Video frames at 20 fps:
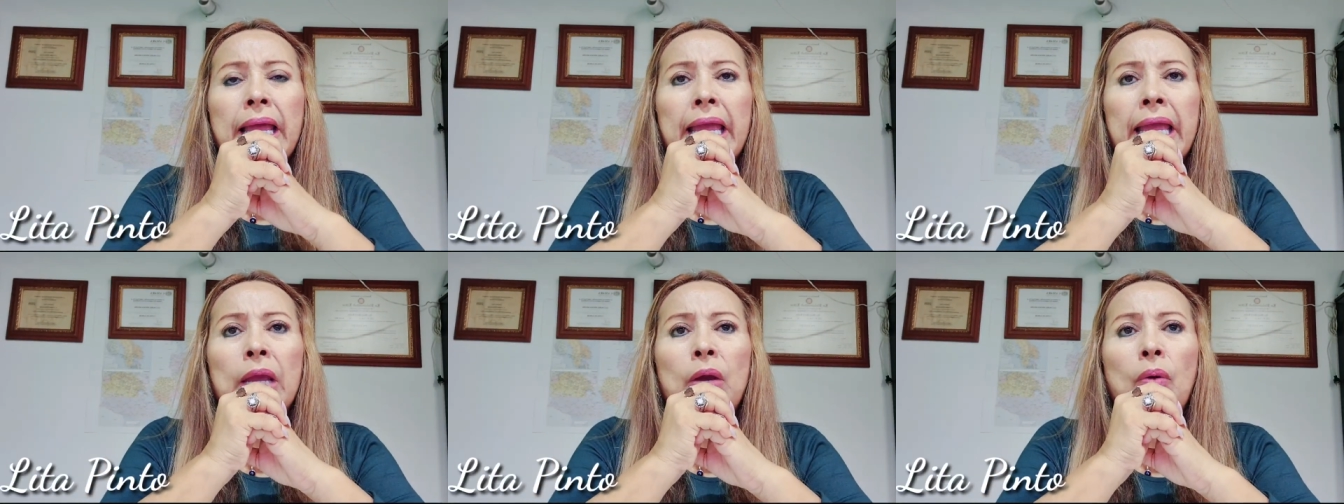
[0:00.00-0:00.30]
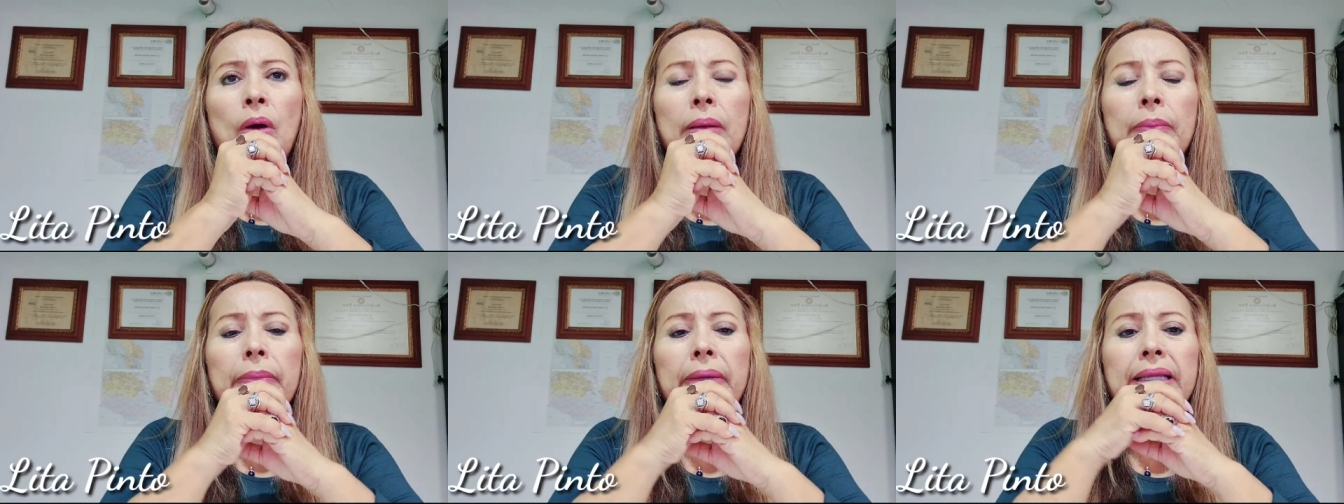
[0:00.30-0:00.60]

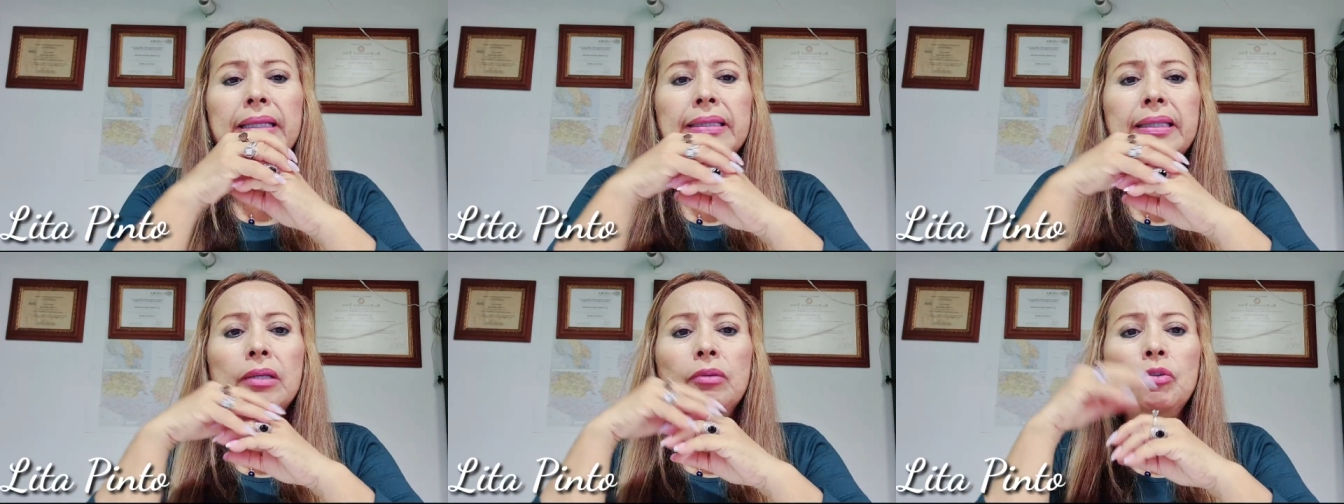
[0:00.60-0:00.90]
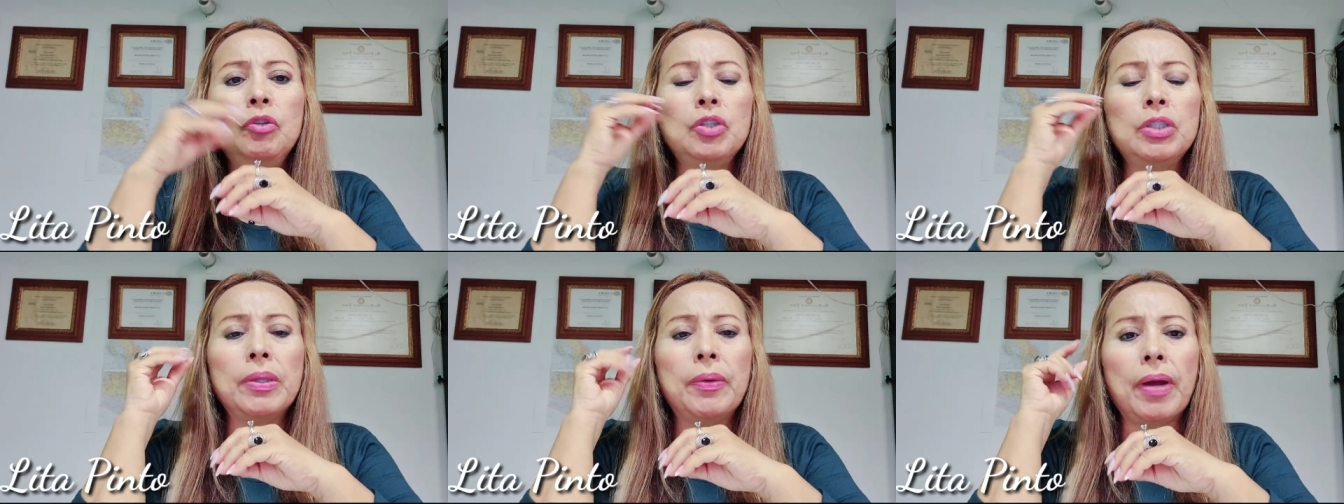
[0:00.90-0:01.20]
Igualmente
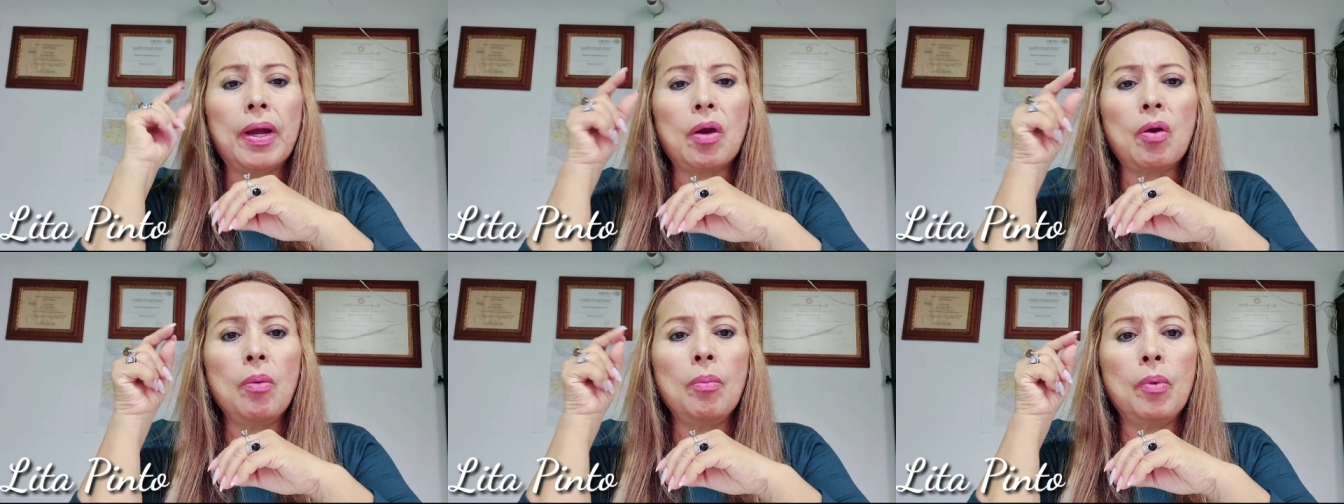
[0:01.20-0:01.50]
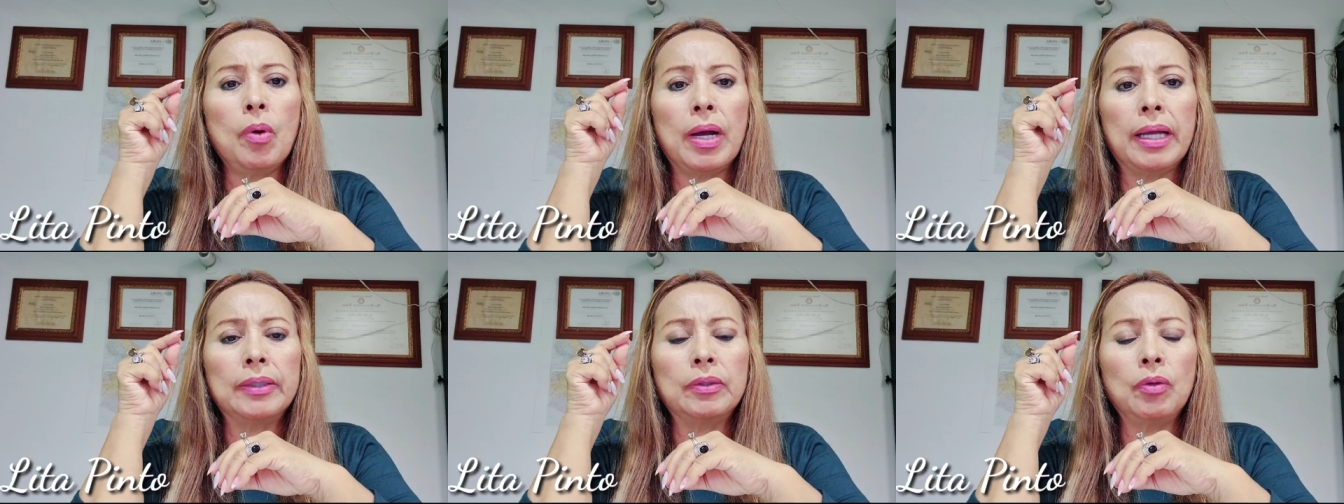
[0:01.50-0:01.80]
uno se va
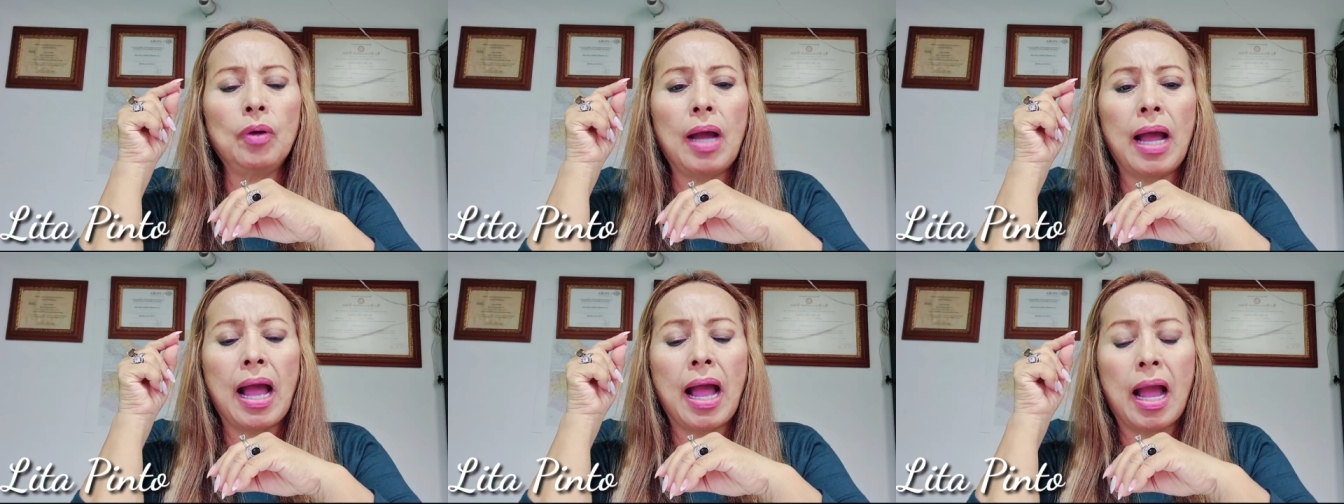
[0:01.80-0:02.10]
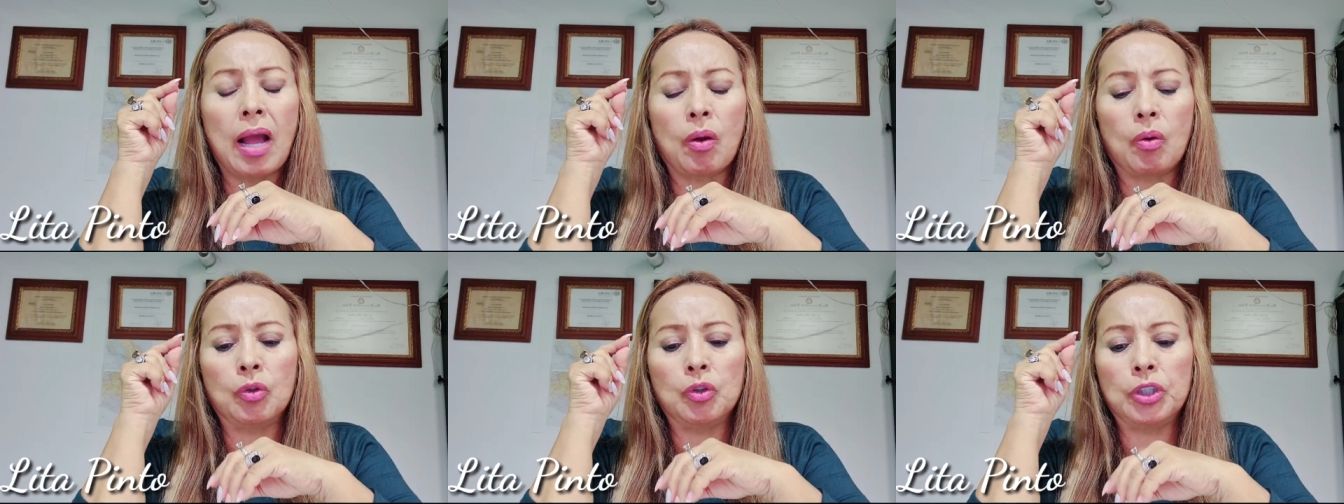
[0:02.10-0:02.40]
acomodando a
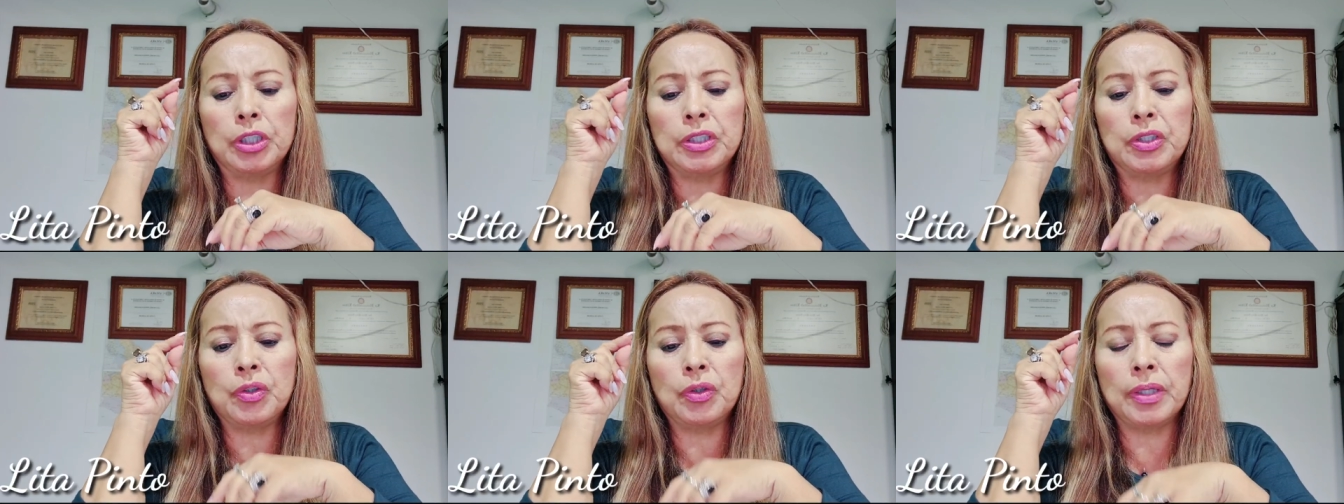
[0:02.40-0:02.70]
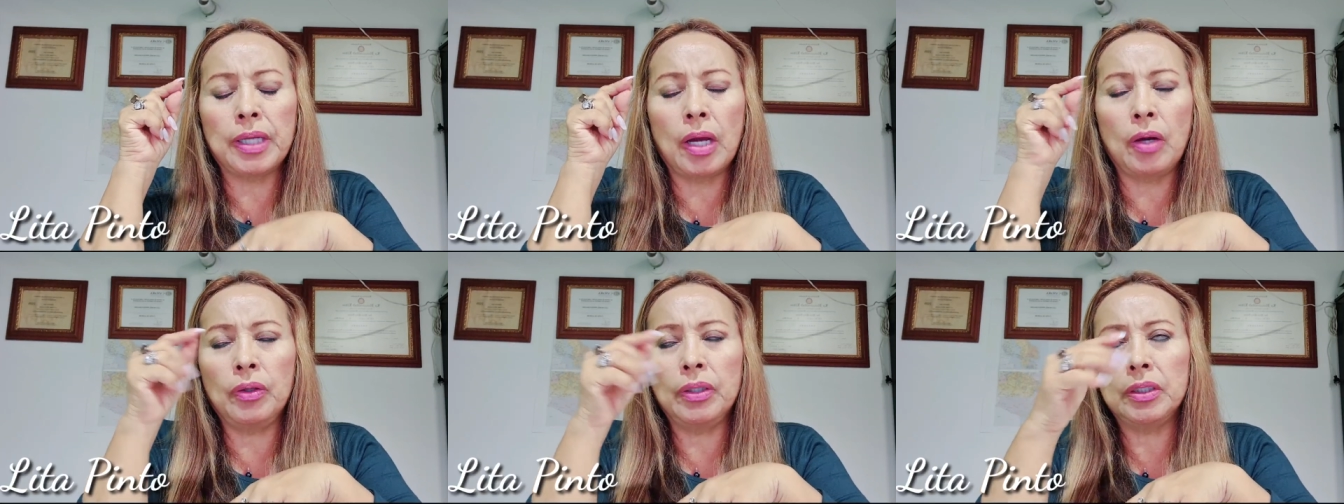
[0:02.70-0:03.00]

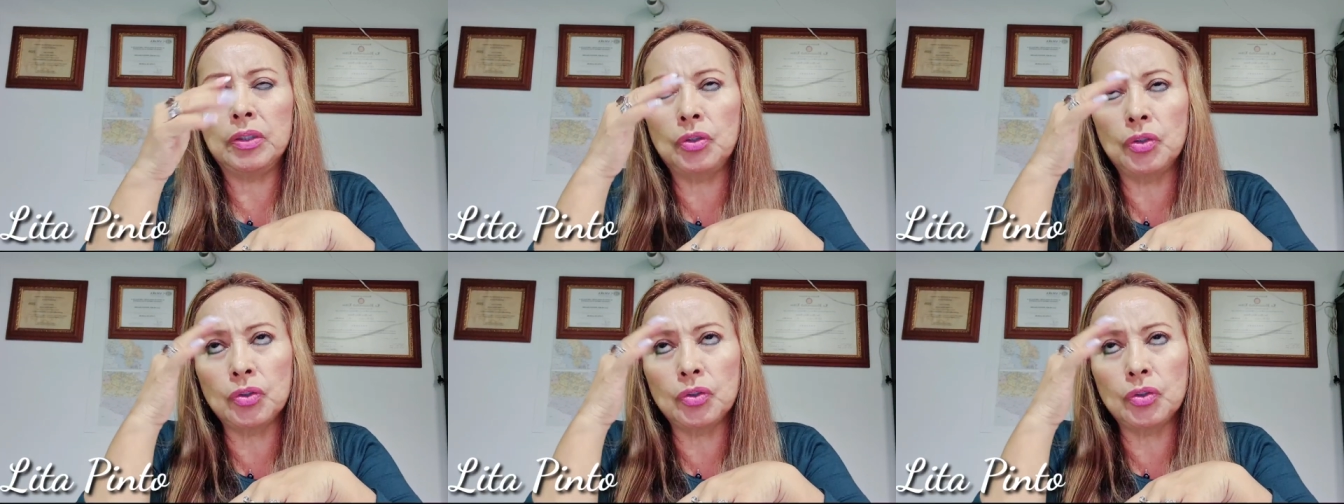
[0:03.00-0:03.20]
acondicionadores.